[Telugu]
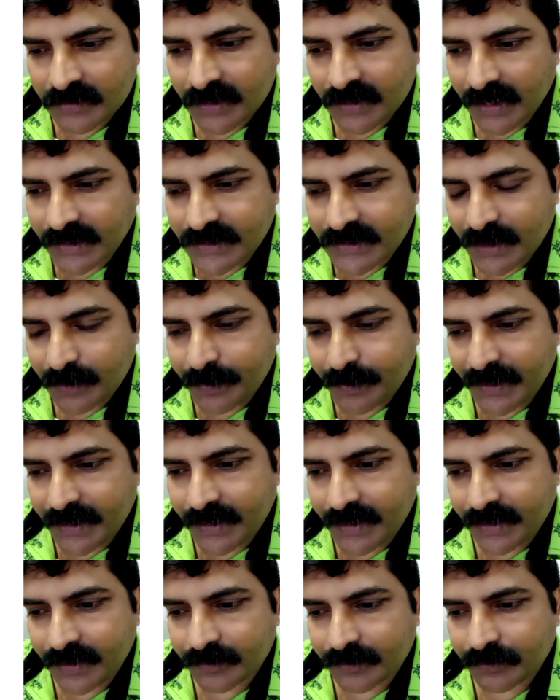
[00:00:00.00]
ఛార్జింగ్
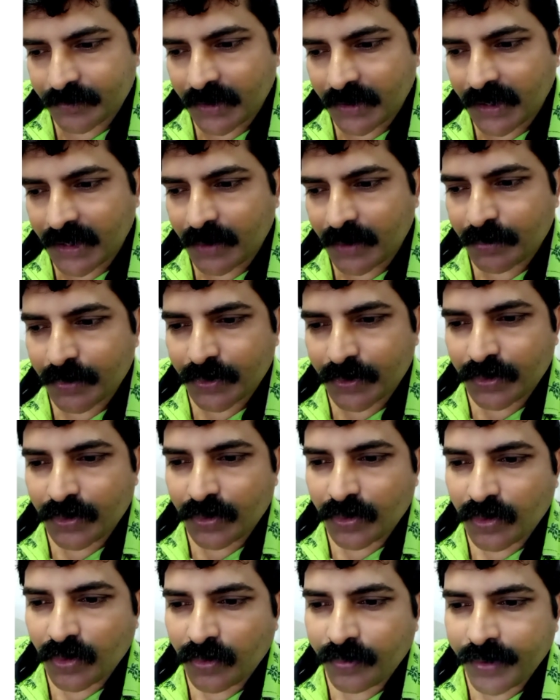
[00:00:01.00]
పెట్టి అంటే ముందు
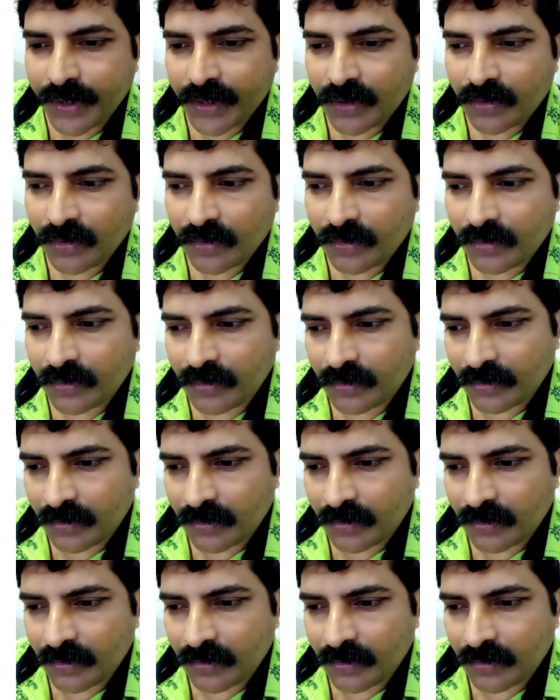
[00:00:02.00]
కువైట్లో